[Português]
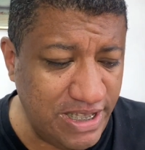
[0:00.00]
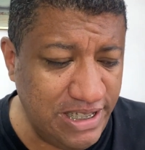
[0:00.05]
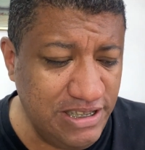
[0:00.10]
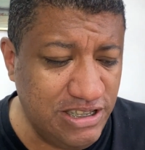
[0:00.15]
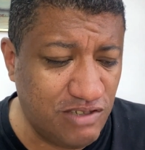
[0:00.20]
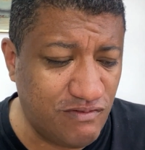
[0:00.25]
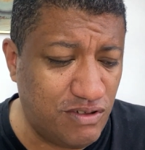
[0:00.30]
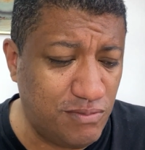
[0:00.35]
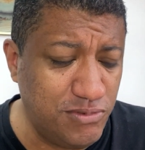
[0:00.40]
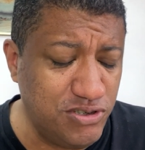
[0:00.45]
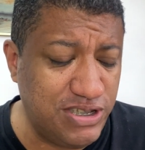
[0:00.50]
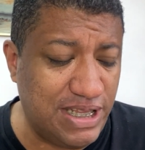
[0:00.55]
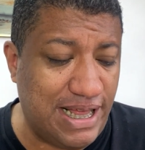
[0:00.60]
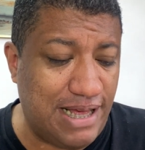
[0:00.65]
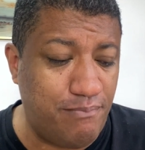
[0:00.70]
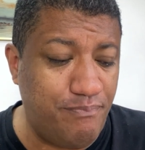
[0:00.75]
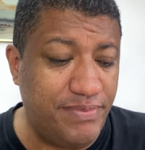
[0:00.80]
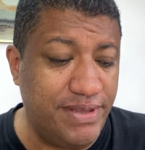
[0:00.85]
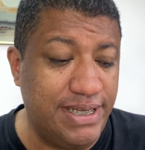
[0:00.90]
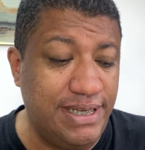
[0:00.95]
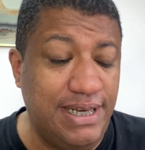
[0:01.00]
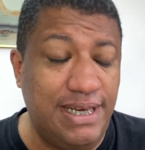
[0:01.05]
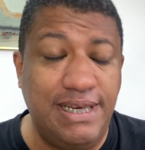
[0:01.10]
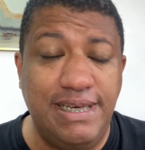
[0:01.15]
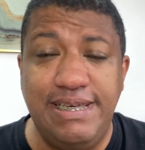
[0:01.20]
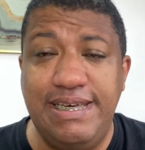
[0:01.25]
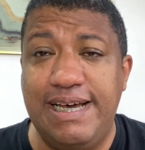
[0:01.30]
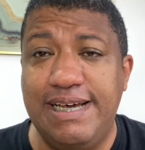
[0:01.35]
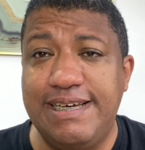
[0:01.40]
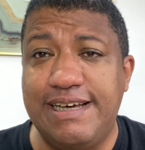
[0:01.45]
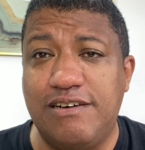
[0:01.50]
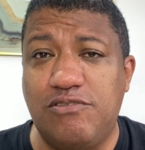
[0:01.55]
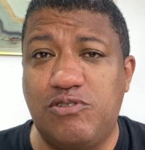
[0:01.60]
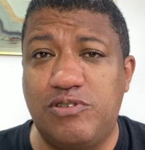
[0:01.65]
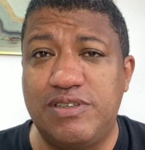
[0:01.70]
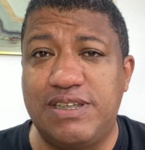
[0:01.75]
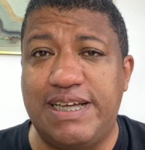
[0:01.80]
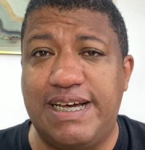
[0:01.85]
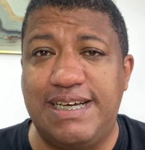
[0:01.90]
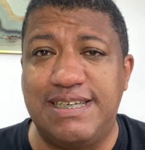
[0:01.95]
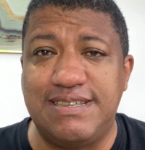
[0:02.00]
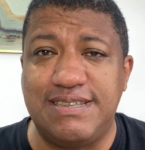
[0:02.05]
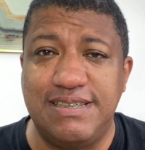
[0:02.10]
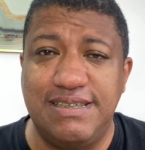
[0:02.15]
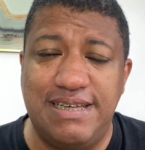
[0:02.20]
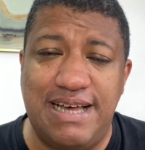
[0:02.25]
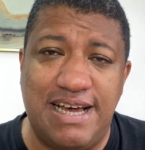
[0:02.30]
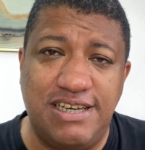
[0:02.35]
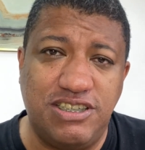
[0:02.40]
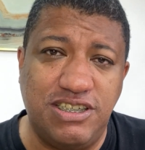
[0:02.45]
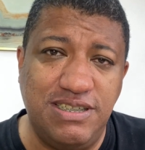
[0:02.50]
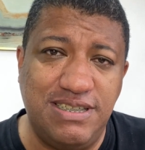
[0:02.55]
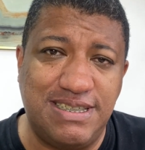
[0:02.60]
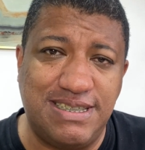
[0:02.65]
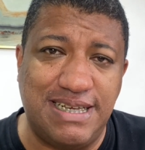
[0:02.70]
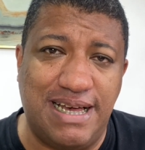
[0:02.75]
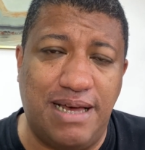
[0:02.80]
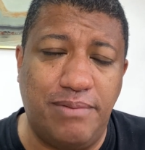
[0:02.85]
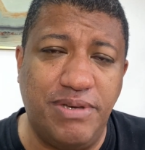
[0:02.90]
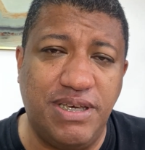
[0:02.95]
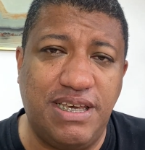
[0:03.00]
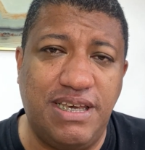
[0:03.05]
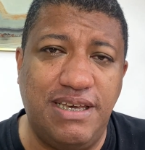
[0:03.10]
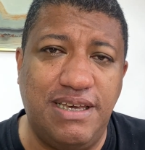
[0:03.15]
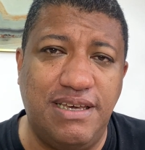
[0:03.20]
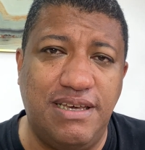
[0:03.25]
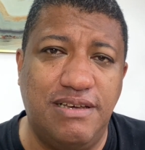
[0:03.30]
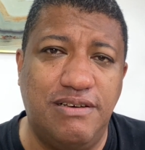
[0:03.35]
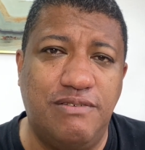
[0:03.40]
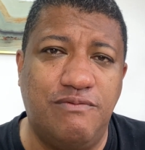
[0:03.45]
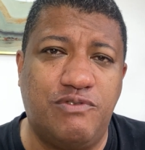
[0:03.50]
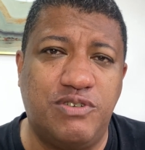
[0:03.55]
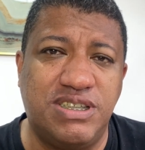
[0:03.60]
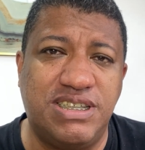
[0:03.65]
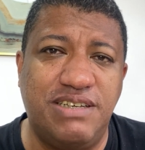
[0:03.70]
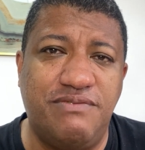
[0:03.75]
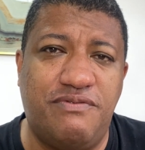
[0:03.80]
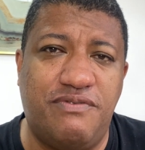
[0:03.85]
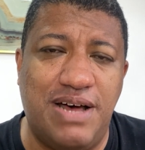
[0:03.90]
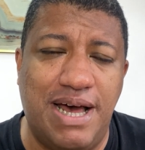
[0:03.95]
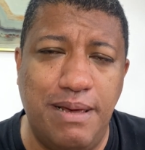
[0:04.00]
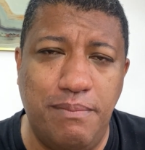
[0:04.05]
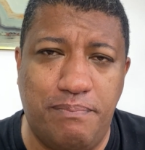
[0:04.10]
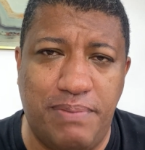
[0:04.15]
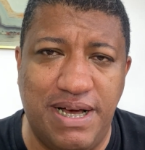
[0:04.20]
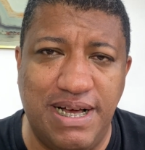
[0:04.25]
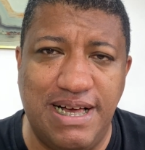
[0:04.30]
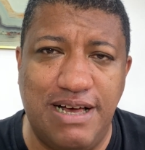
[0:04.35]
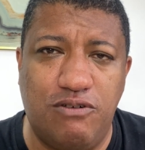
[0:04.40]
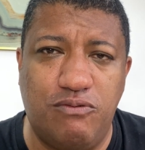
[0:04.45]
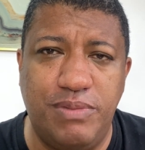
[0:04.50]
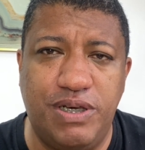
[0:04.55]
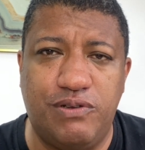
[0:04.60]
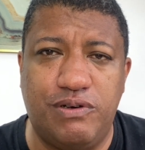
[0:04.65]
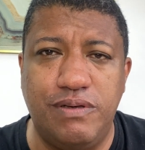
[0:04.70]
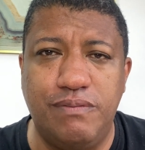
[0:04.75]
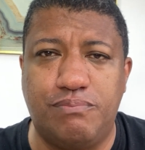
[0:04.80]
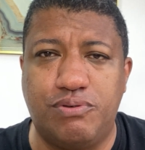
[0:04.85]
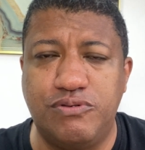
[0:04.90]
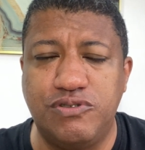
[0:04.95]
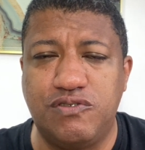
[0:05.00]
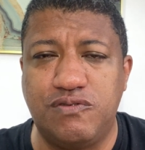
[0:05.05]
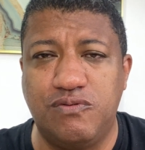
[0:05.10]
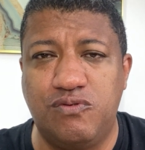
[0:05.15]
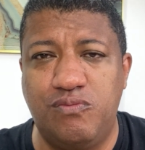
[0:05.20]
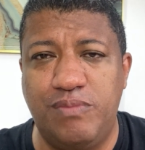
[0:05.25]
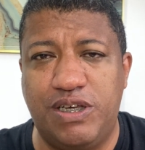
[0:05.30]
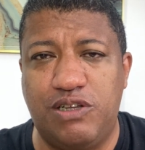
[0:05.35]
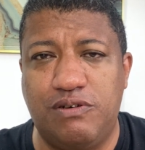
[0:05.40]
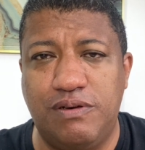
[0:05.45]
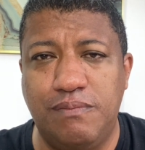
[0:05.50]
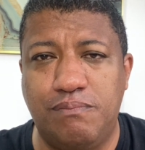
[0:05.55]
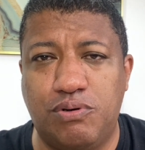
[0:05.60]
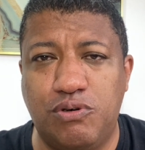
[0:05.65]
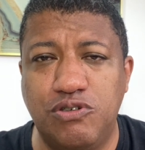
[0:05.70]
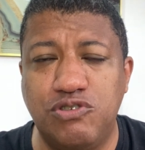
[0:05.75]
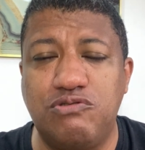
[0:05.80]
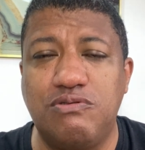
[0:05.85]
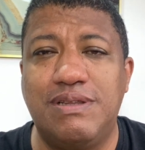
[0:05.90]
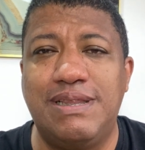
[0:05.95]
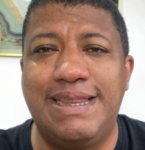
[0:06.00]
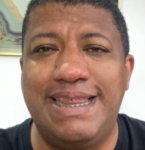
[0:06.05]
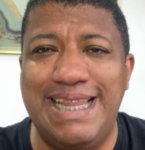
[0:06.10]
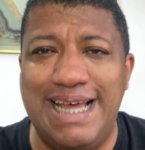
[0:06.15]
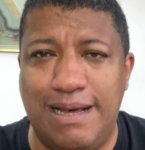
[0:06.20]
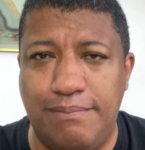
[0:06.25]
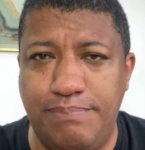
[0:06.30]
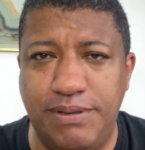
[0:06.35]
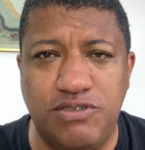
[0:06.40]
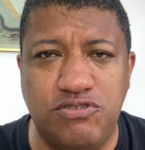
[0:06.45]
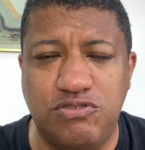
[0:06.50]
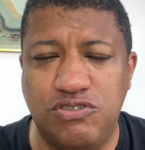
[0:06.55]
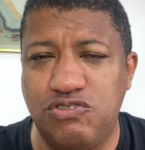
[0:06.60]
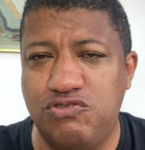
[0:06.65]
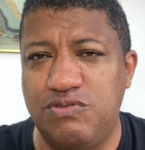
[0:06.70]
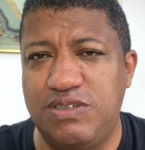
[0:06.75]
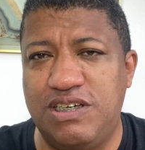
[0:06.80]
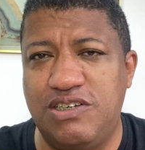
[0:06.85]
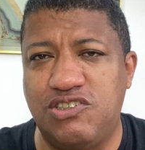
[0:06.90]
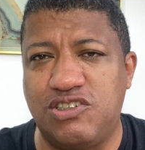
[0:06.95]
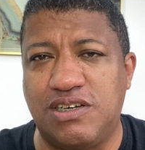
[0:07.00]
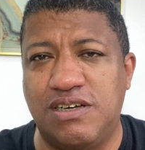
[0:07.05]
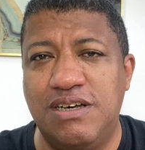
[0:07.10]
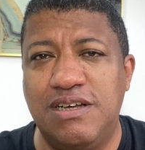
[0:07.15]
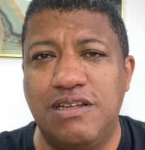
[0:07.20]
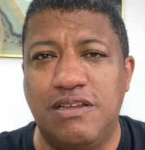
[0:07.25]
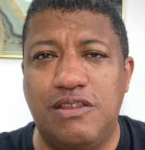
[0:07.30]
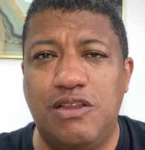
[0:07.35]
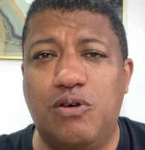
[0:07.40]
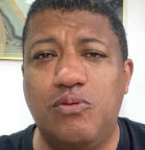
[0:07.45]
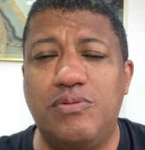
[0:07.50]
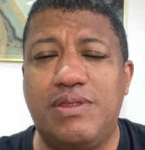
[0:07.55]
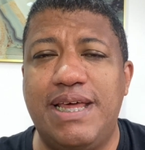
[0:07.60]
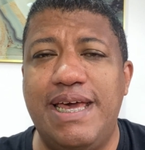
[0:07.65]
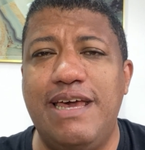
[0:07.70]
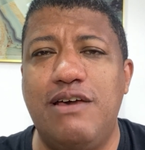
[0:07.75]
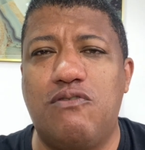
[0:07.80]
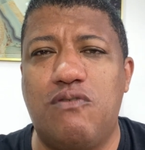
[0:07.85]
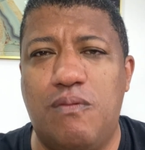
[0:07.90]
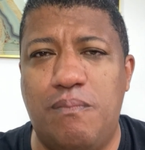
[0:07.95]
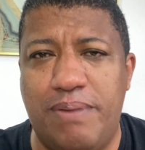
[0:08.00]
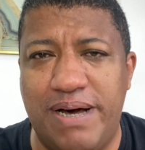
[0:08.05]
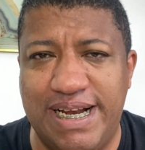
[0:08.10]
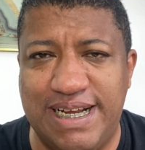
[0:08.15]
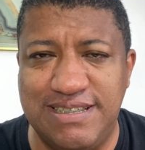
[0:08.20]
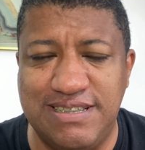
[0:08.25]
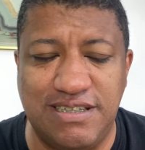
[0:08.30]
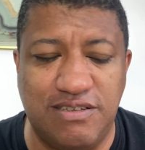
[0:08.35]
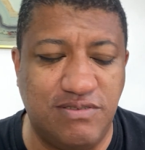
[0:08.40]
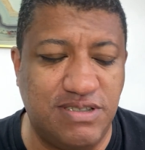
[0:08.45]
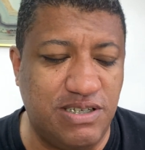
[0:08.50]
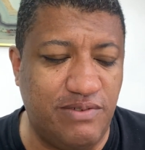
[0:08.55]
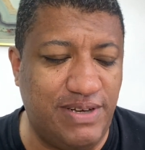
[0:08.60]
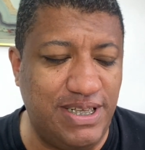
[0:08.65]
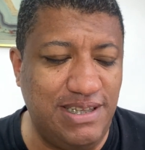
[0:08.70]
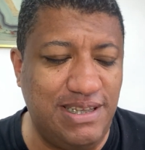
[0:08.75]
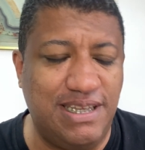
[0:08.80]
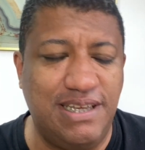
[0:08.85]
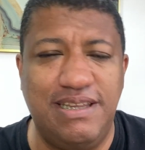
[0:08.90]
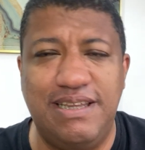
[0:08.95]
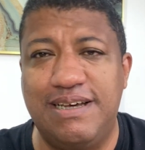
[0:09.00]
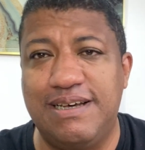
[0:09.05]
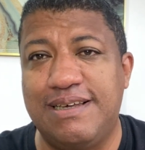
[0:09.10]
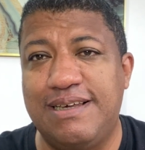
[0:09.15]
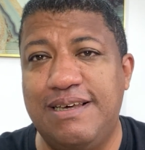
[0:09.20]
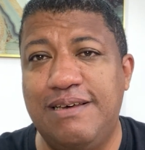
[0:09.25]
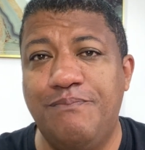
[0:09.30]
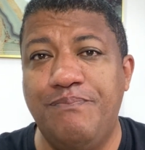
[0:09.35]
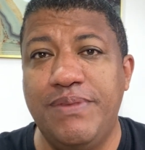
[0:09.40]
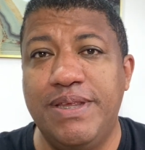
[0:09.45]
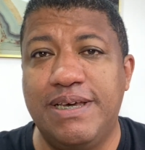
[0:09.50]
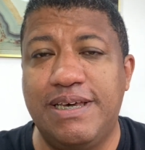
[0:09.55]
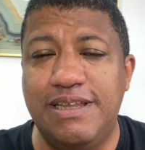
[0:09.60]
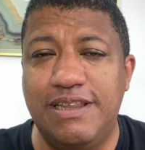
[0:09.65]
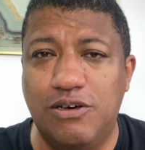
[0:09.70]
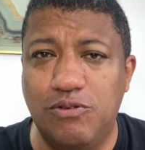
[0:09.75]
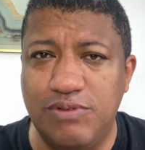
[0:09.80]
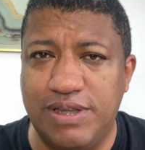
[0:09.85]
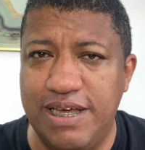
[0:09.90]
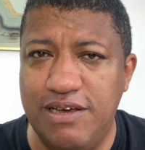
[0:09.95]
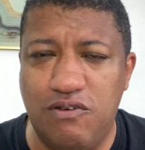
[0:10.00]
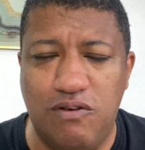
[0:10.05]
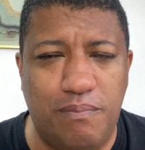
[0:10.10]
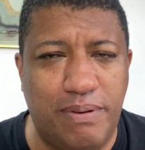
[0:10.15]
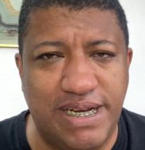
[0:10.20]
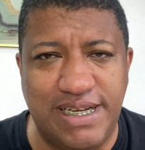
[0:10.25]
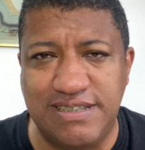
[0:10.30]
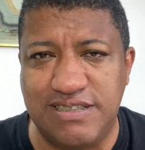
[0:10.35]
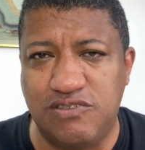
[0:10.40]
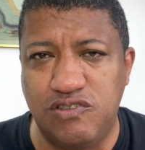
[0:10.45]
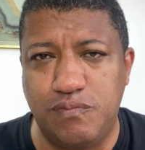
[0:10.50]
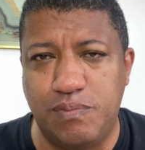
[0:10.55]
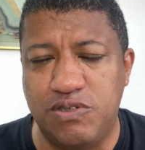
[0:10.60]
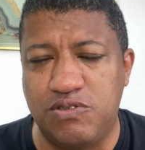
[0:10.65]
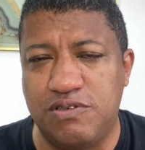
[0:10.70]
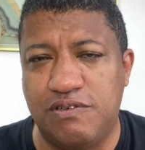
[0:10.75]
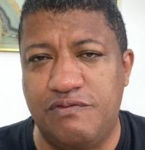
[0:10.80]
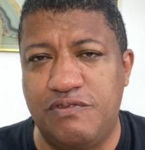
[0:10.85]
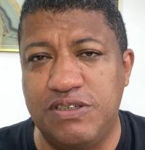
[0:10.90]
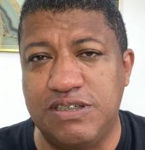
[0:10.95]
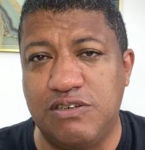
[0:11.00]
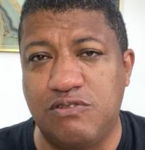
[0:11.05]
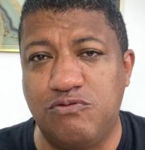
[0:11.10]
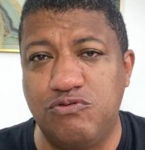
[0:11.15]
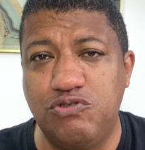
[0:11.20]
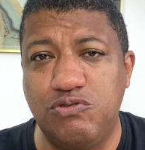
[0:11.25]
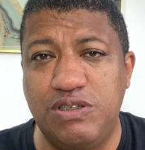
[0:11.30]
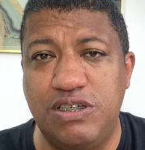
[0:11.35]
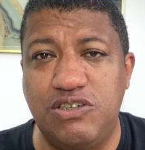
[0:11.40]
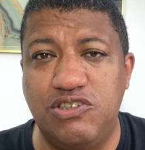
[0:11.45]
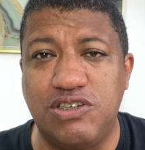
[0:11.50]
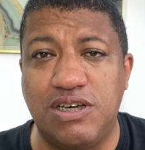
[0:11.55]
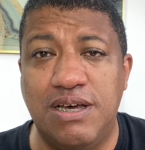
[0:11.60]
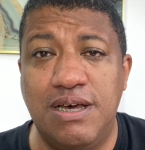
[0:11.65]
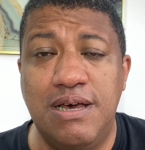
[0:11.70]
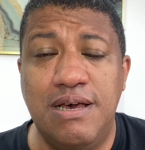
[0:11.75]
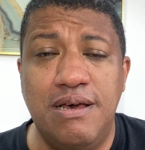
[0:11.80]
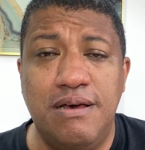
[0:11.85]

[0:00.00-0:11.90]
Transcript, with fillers: Então vamos lá. E aí o que acontece? A gente sabe que você vai pagar o menor imposto, o menor imposto na pessoa jurídica. Não tem comparação. Você vai entender aqui que não tem comparação de pessoa física com jurídica.